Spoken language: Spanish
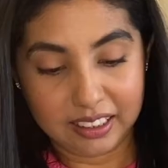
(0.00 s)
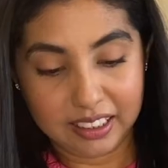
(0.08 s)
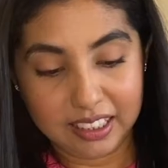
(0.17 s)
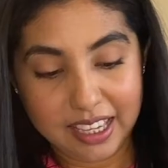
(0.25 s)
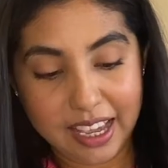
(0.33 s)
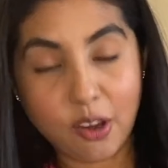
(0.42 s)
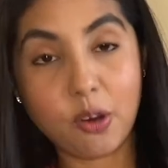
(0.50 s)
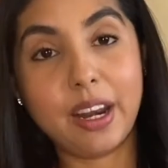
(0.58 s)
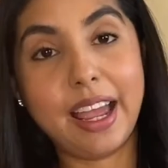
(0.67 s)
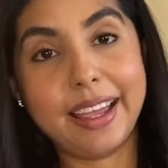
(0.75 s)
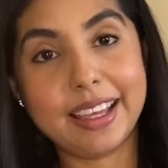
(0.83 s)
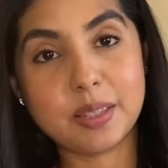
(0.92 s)
Y
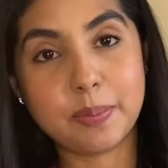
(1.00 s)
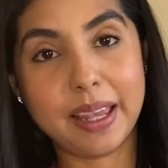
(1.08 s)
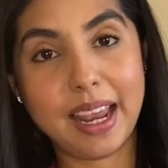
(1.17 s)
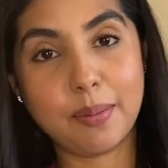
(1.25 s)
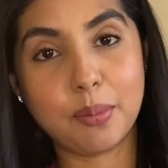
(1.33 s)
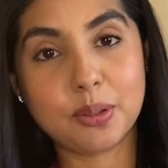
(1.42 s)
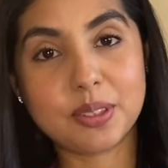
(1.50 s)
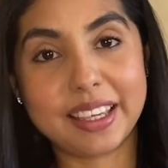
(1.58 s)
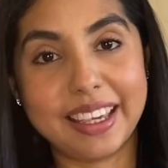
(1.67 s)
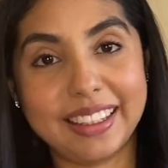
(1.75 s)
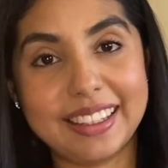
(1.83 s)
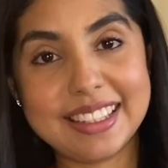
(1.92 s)
ahora esperamos
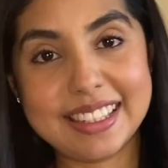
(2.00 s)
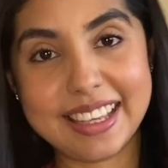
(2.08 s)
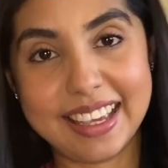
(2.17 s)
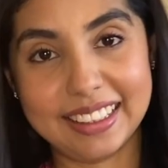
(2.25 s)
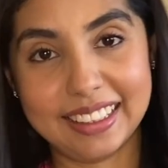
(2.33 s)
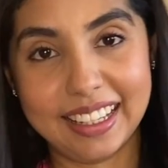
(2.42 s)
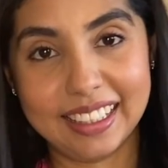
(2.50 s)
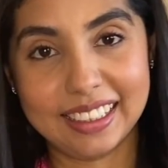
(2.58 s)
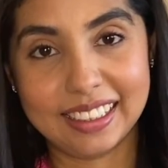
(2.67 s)
que descienda